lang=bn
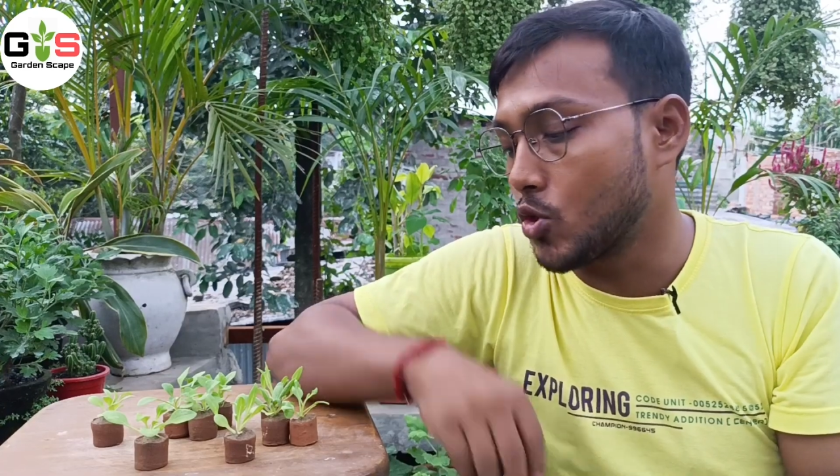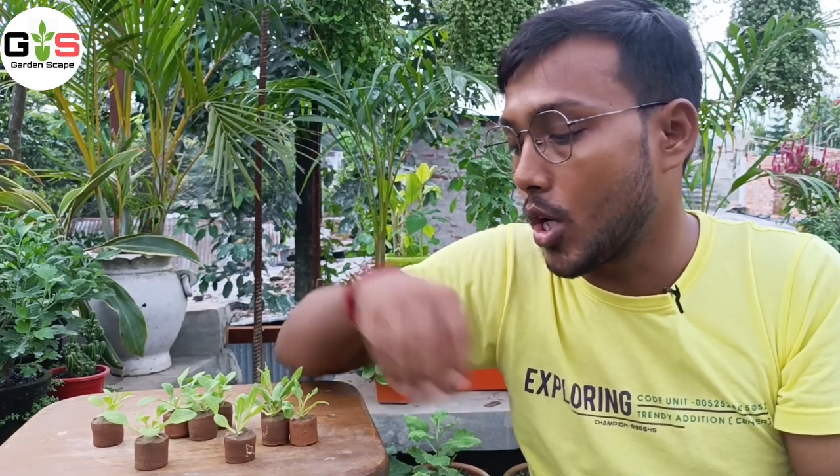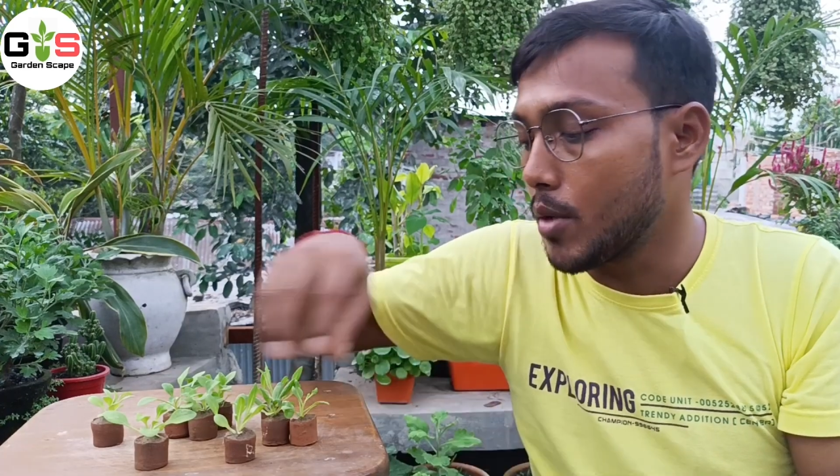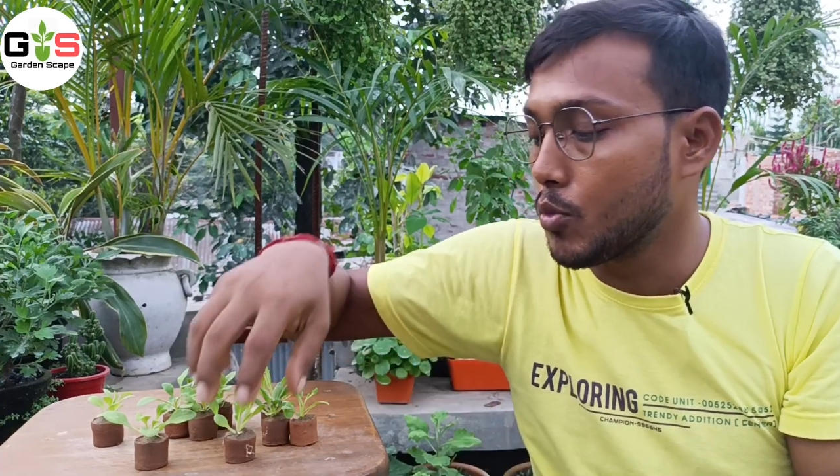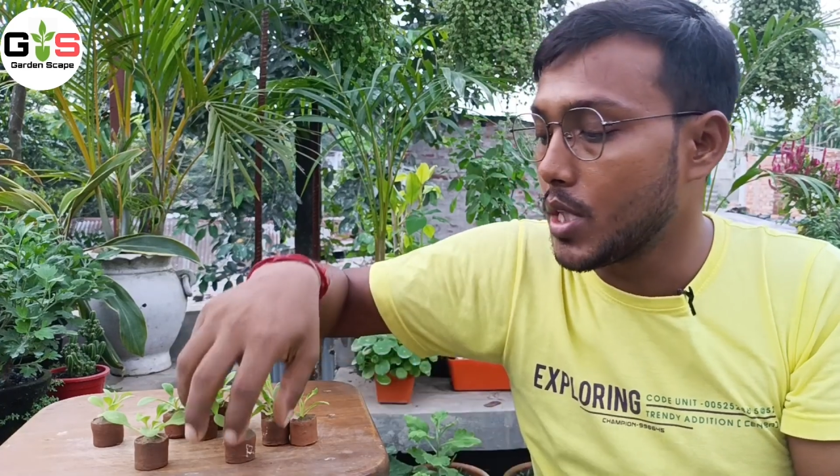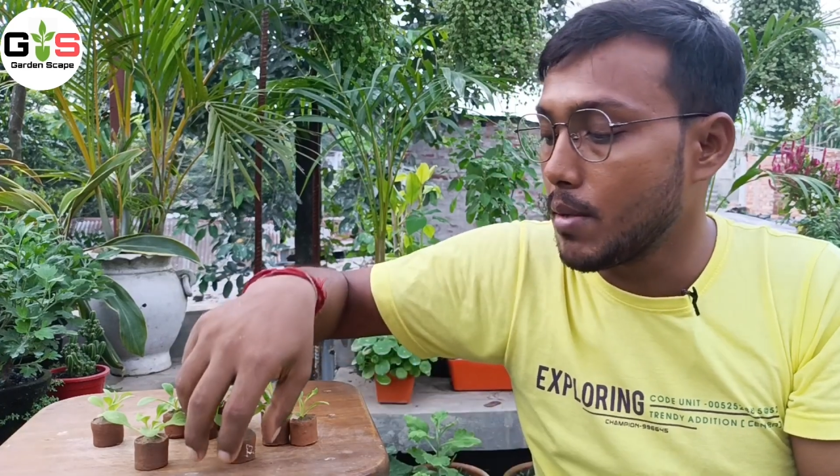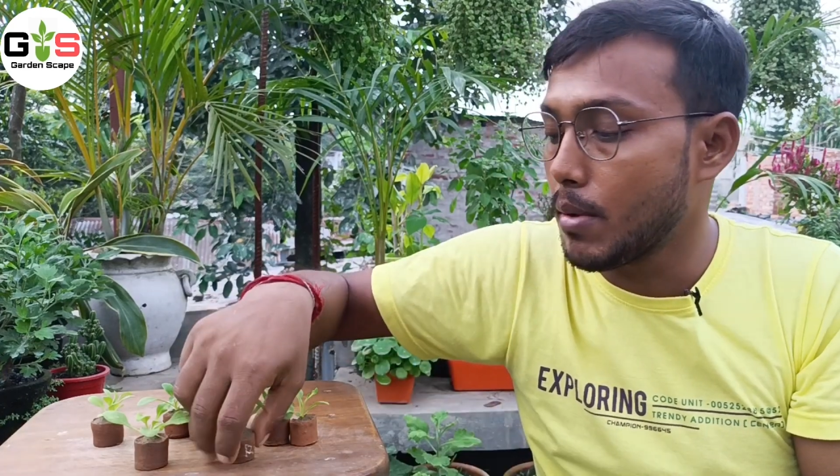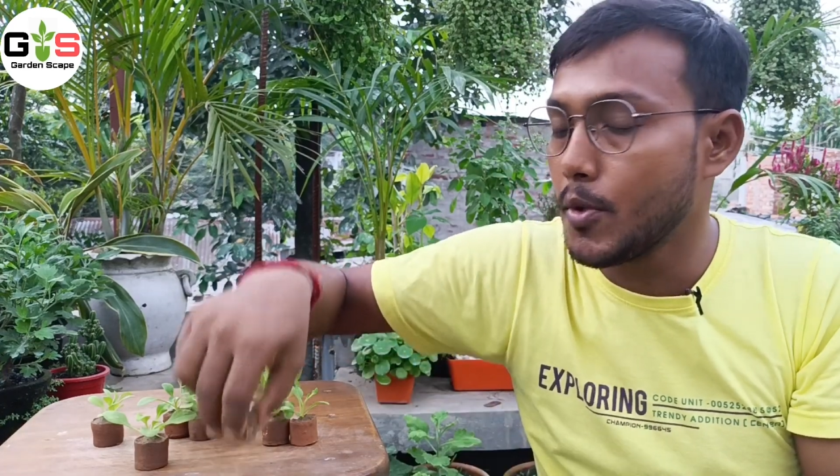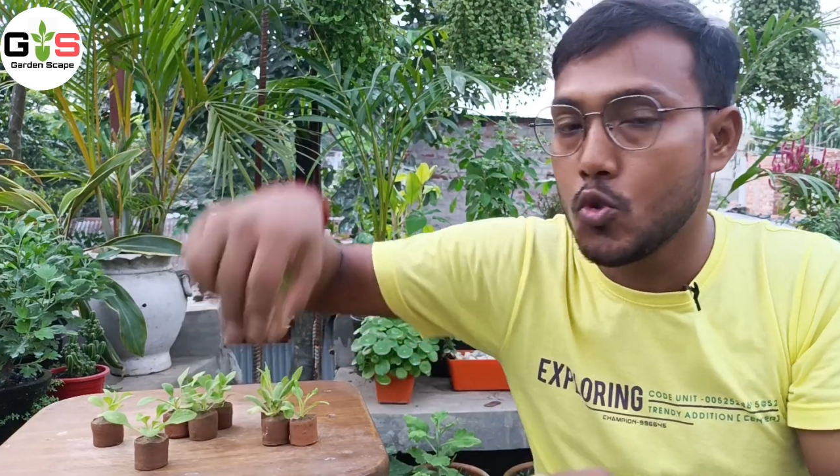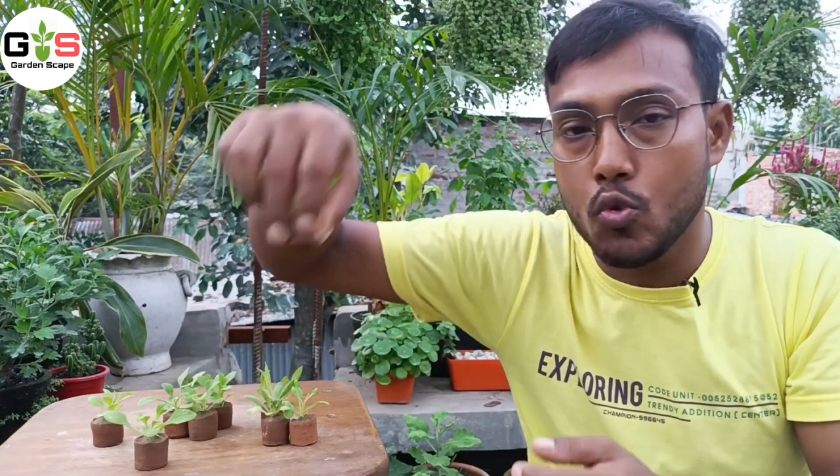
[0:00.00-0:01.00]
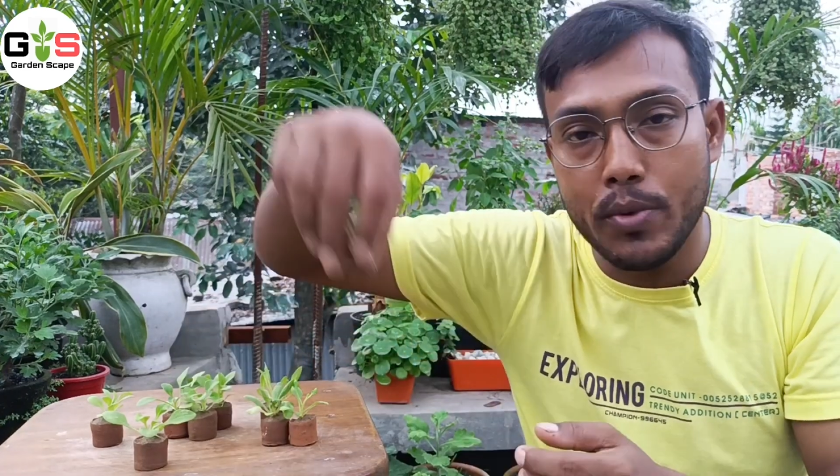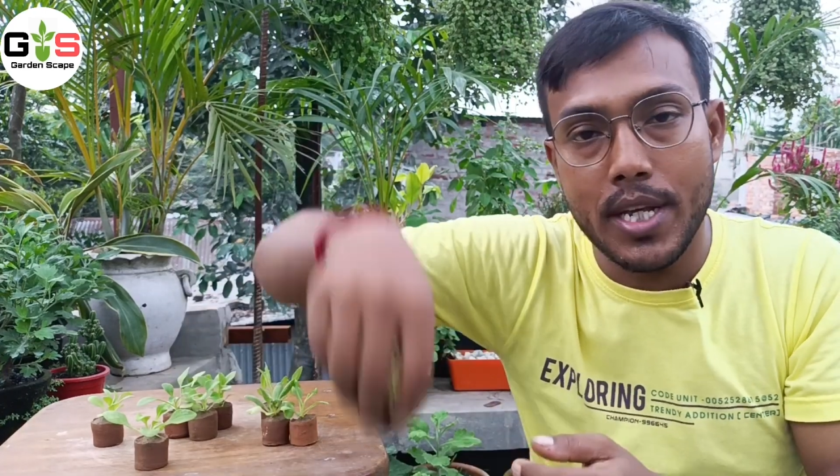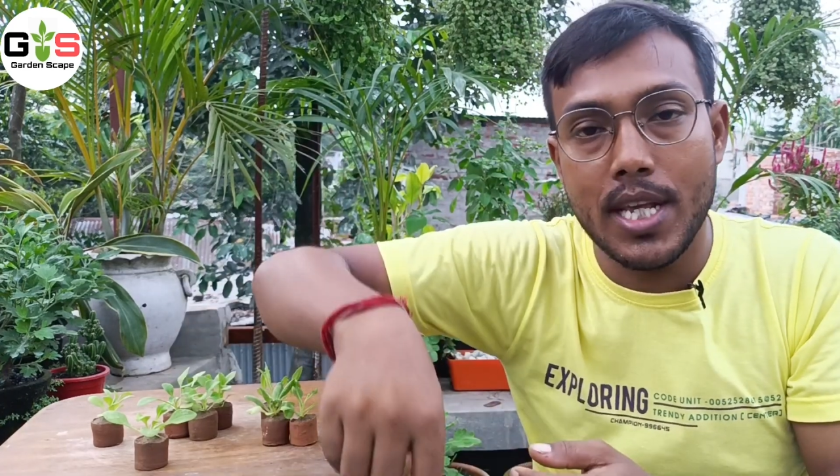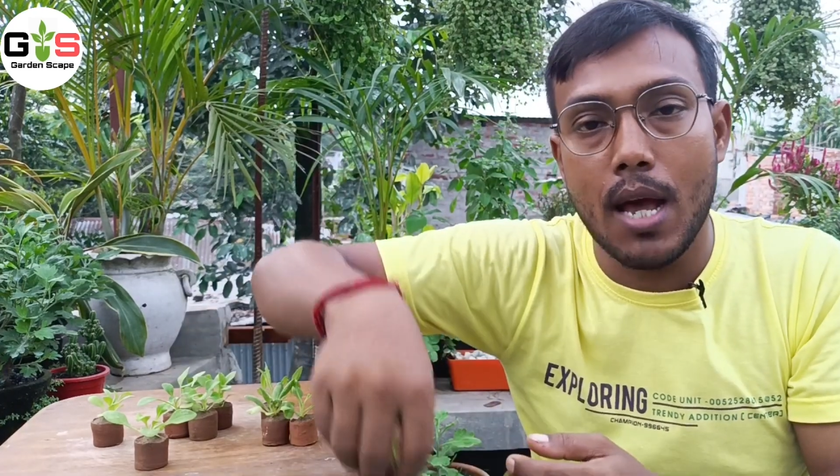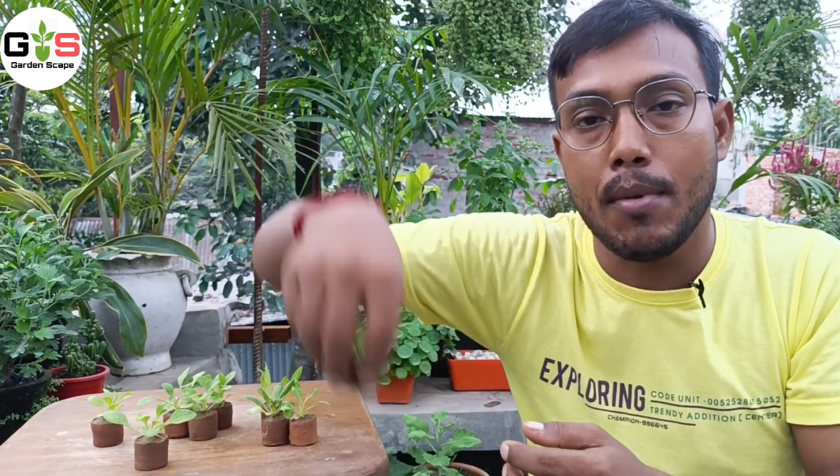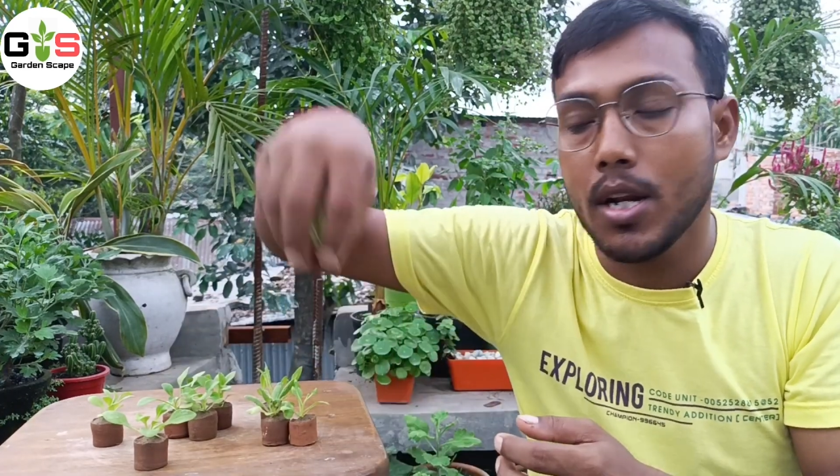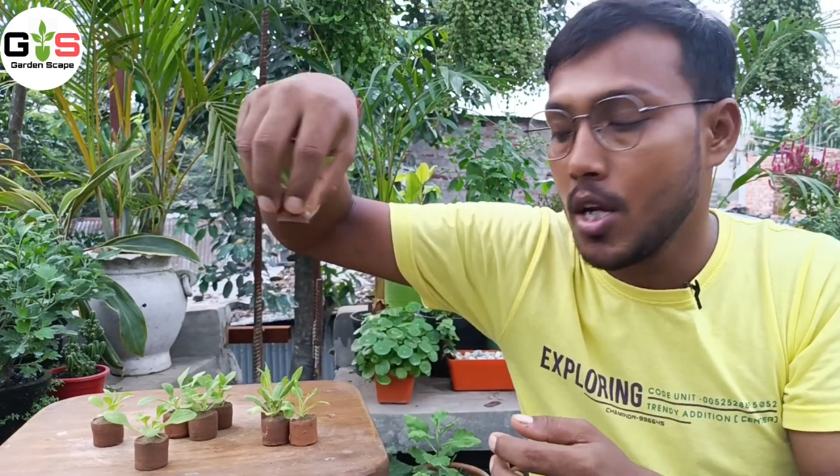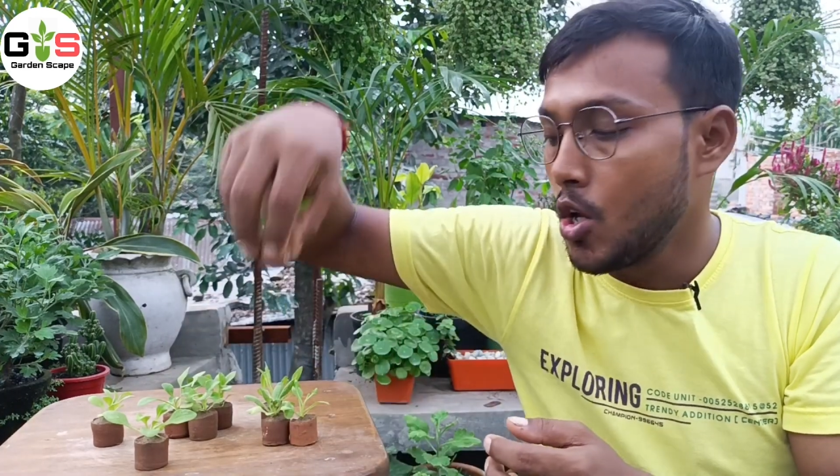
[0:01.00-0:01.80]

জলের মধ্যে এইভাবে চুবিয়ে নিয়ে আবার